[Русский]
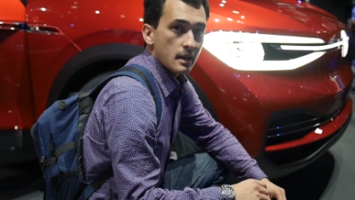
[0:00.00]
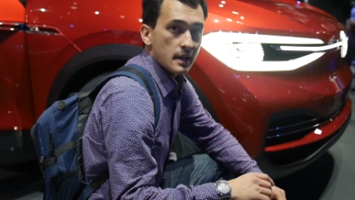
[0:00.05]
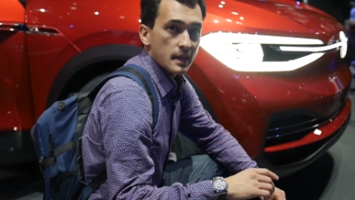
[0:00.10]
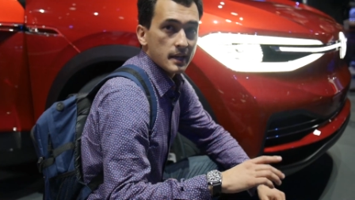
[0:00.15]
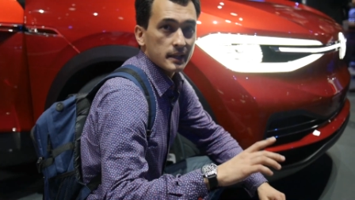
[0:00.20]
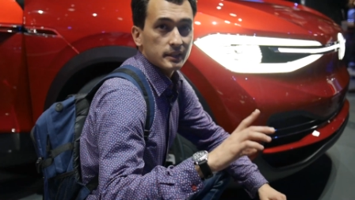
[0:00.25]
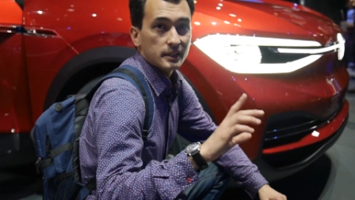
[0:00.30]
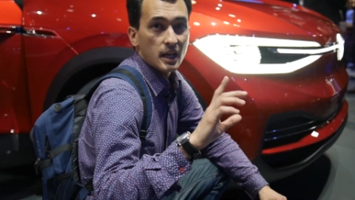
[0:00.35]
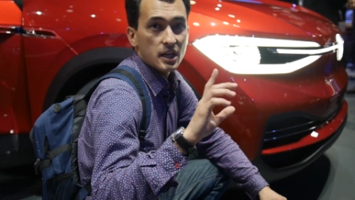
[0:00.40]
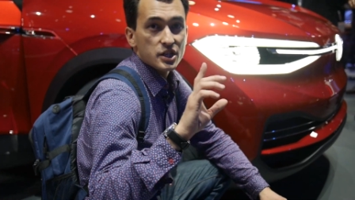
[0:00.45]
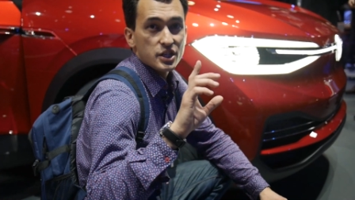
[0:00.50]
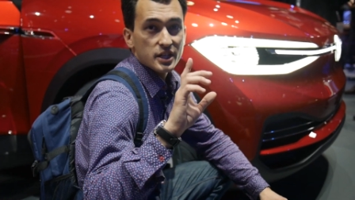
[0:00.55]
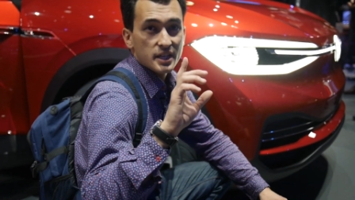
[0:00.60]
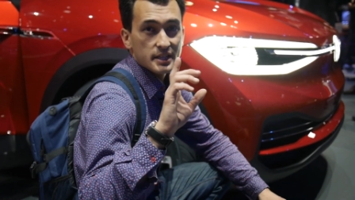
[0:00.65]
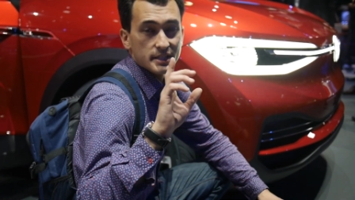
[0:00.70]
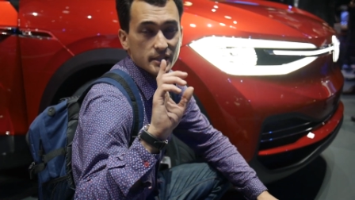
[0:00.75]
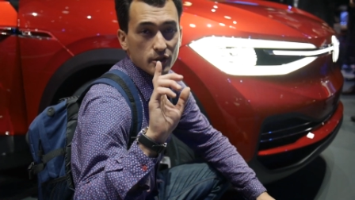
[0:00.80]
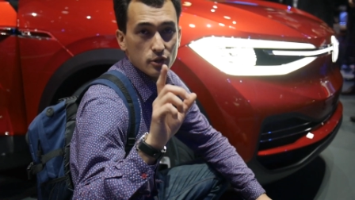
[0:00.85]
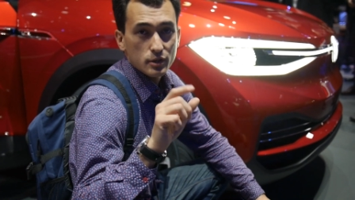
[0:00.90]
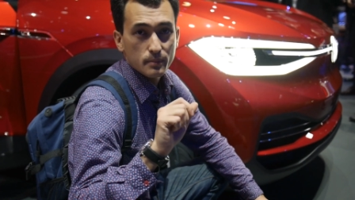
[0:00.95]
И также
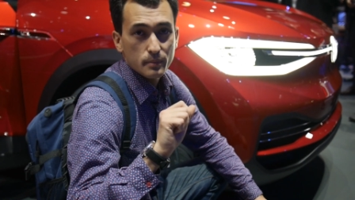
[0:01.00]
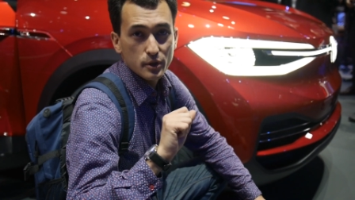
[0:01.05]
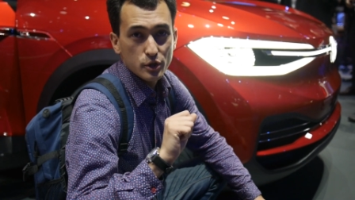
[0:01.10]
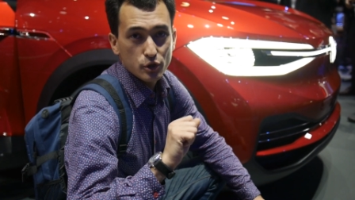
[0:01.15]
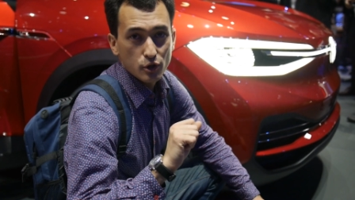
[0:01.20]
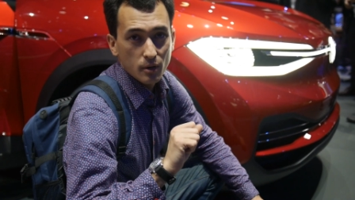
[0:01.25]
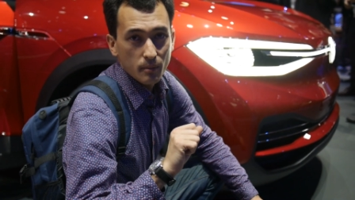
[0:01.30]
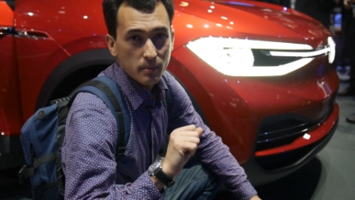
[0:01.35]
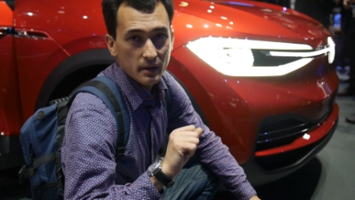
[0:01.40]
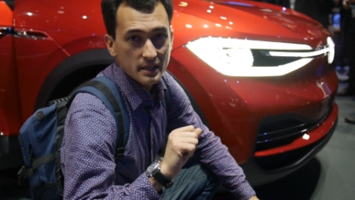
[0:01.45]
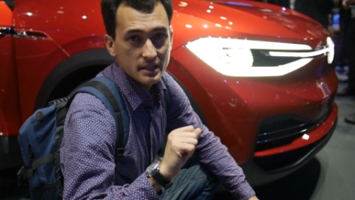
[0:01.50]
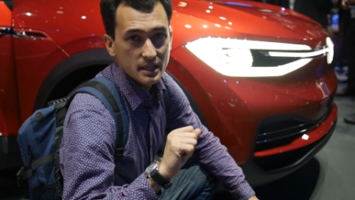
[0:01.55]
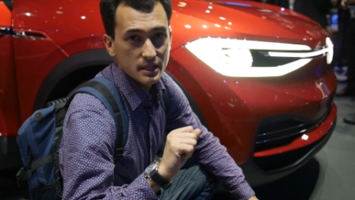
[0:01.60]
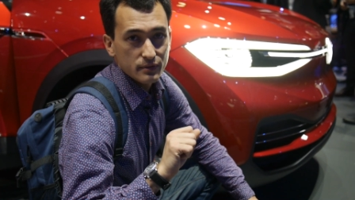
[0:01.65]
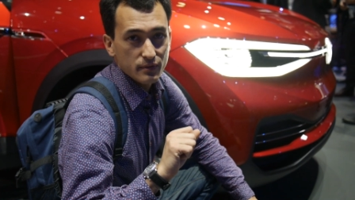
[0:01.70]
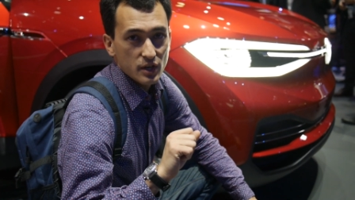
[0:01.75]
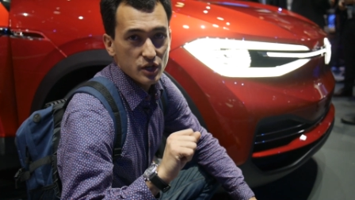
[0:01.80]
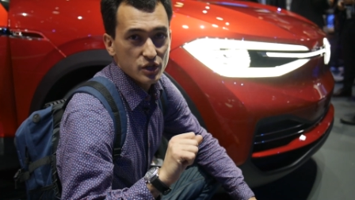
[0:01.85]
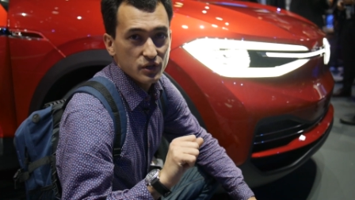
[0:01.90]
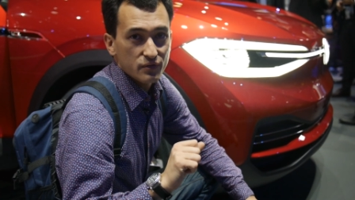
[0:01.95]
хотелось бы еще обратить
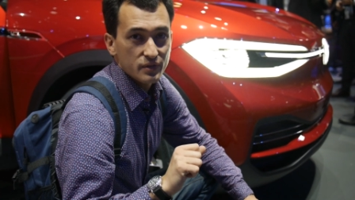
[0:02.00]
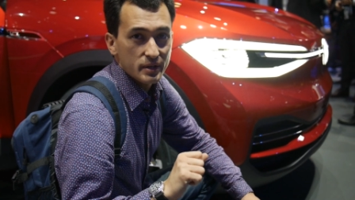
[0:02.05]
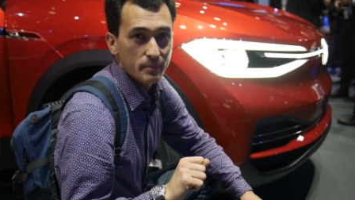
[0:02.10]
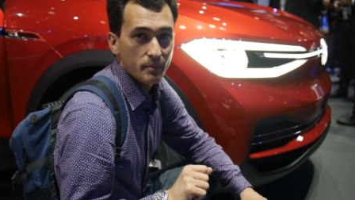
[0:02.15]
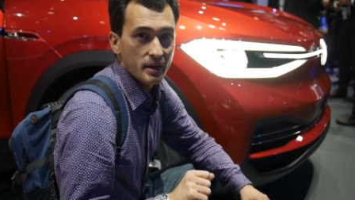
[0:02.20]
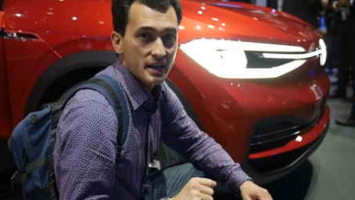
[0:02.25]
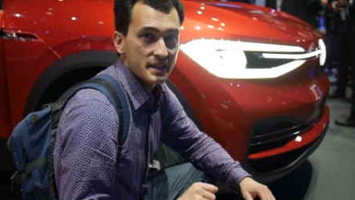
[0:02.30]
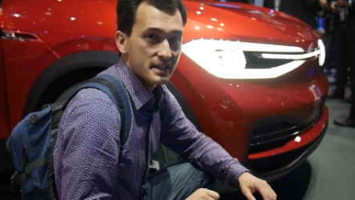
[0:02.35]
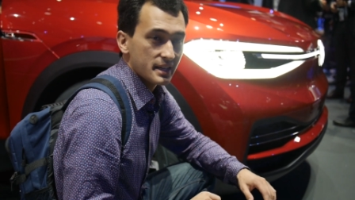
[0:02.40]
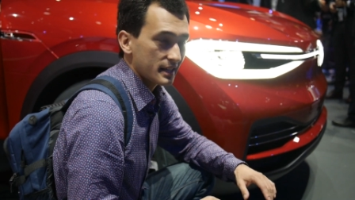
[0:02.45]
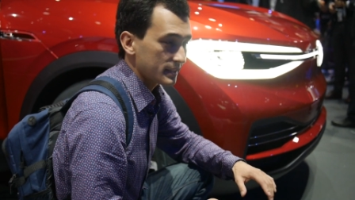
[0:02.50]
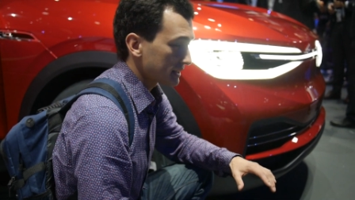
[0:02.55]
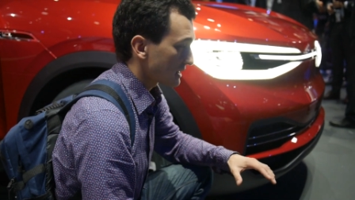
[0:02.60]
ваше внимание